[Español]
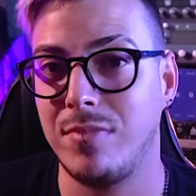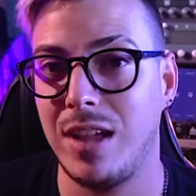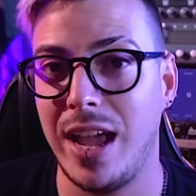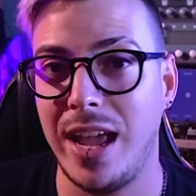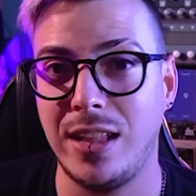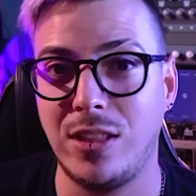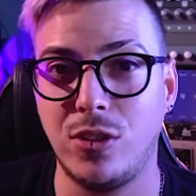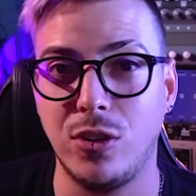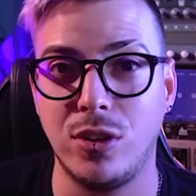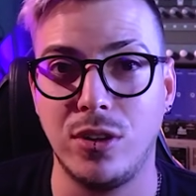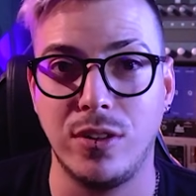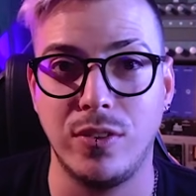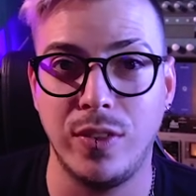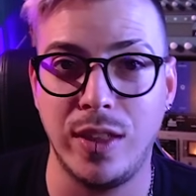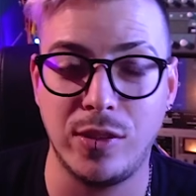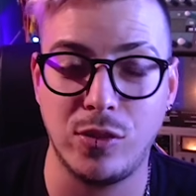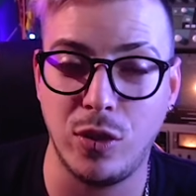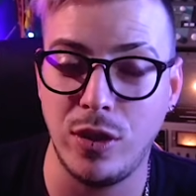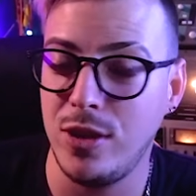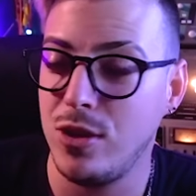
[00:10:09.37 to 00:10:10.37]
esto
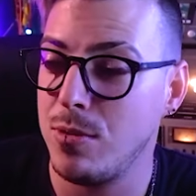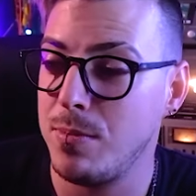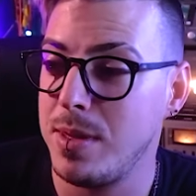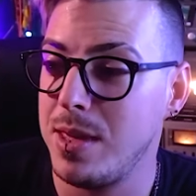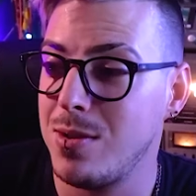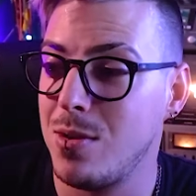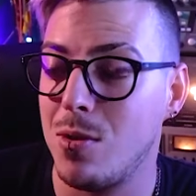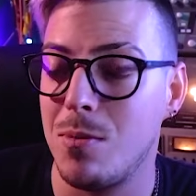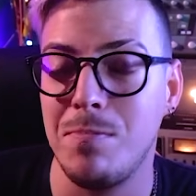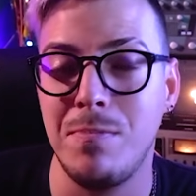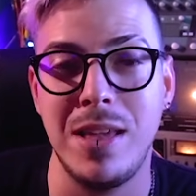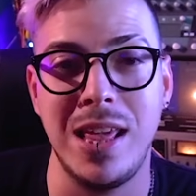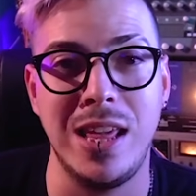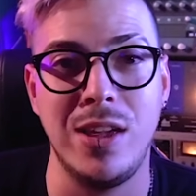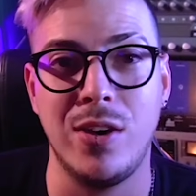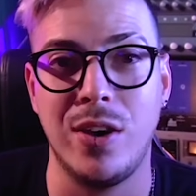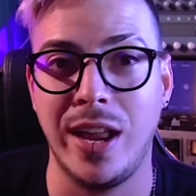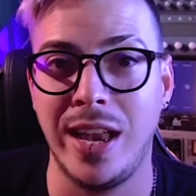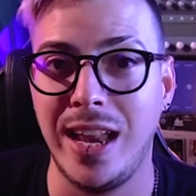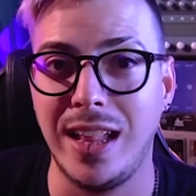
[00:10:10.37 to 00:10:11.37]
de sonido en vivo
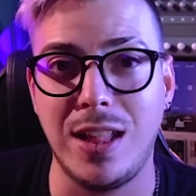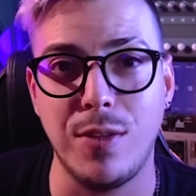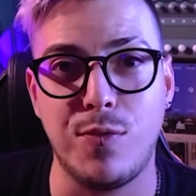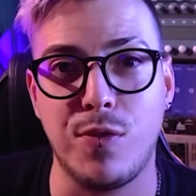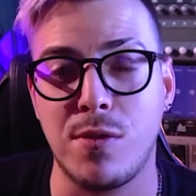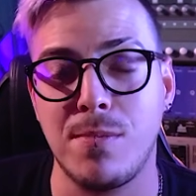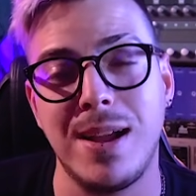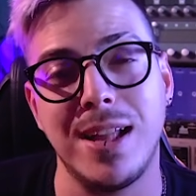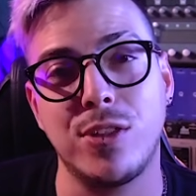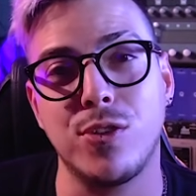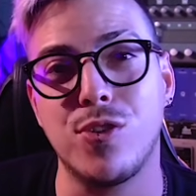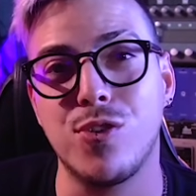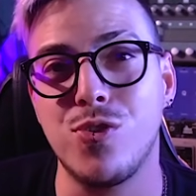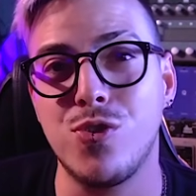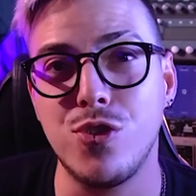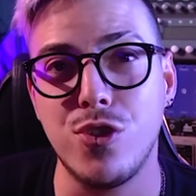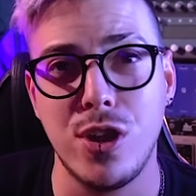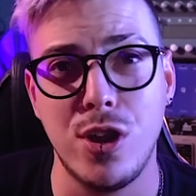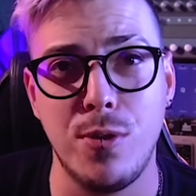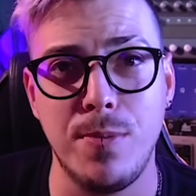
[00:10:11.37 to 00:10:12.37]
medio en este formato
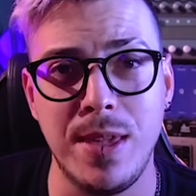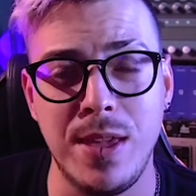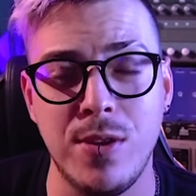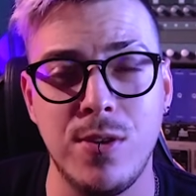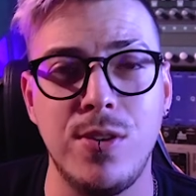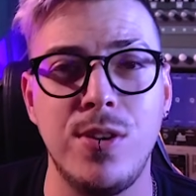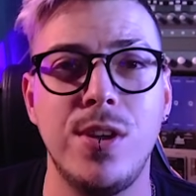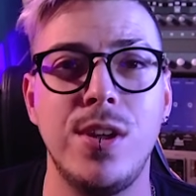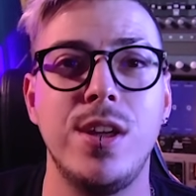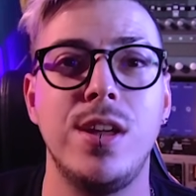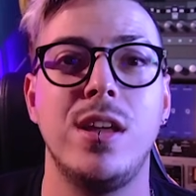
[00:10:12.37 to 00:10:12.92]
no es lo mío,